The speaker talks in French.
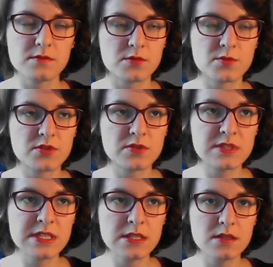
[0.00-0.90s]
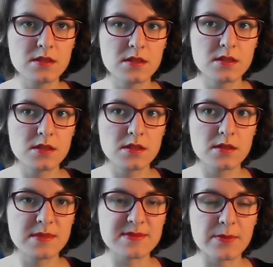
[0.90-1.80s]
je me suis dit,
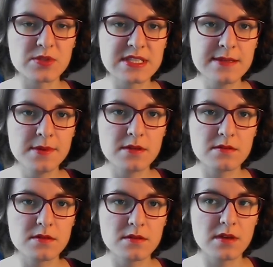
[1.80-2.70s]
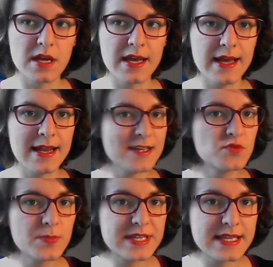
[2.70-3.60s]
mais c'est pas possible, elle a
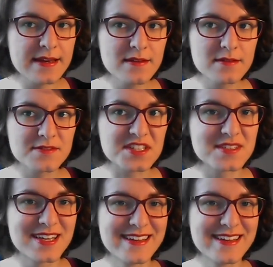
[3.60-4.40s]
tout piqué. Enfin,